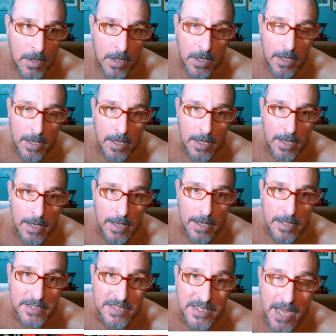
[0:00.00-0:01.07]
é,
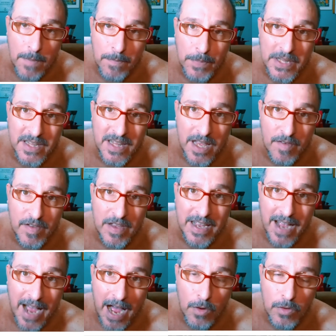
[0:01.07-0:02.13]
sempre teve
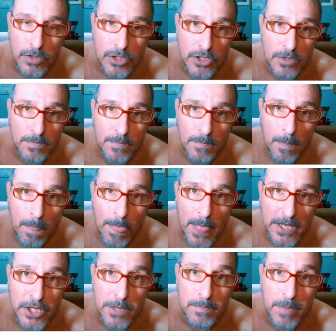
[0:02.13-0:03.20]
carros
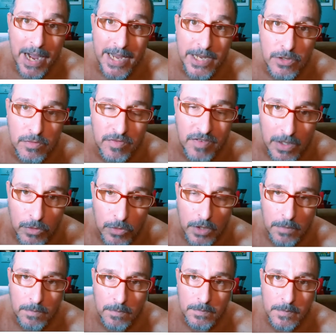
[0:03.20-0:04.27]
de baixo valor.
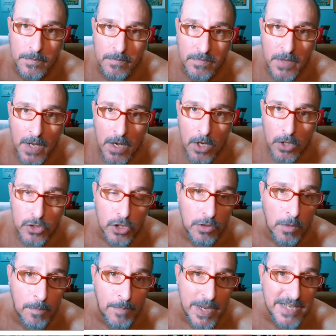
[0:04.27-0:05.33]
Só não
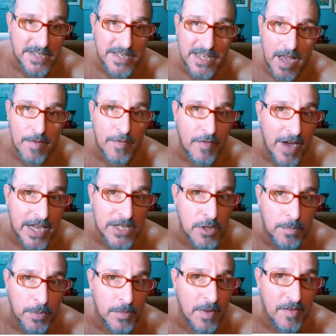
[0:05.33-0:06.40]
pense que é fácil
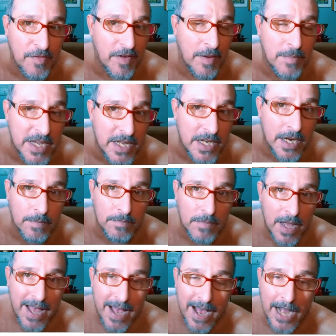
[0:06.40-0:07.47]
para uma família
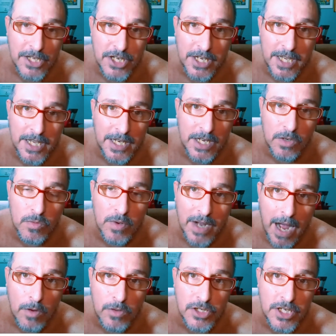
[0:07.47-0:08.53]
adquirir um
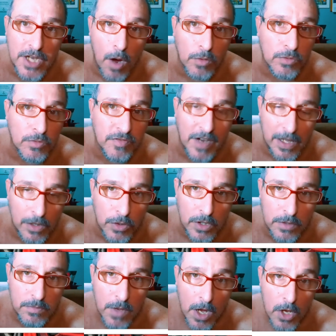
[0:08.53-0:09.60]
carro de alto valor
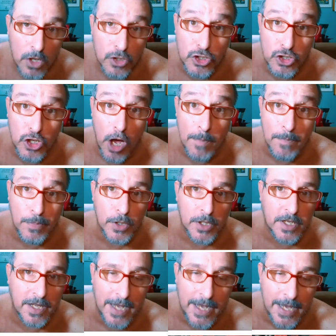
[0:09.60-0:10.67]
só
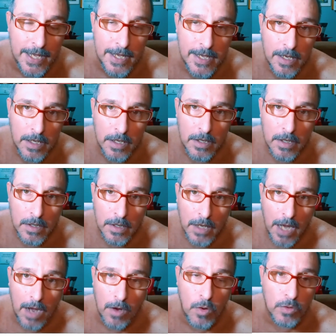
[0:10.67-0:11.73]
porque
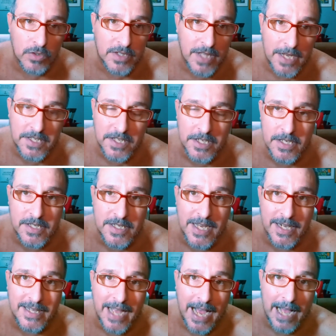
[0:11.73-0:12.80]
acontece de ser
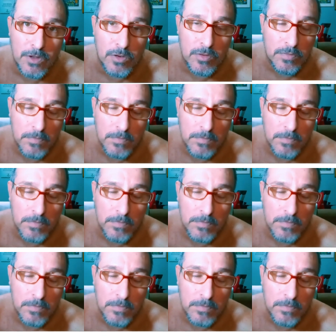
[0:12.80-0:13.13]
dado